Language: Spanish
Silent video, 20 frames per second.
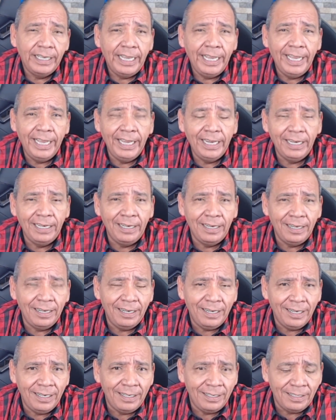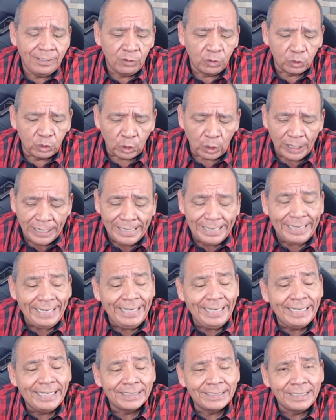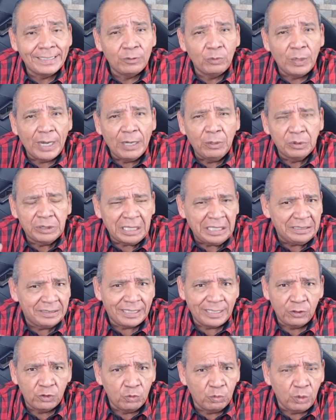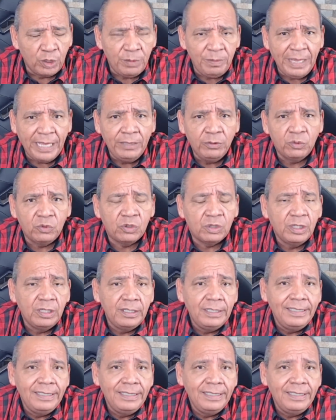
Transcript: el, el doctor Enríquez en Durango también trae sus movimientos.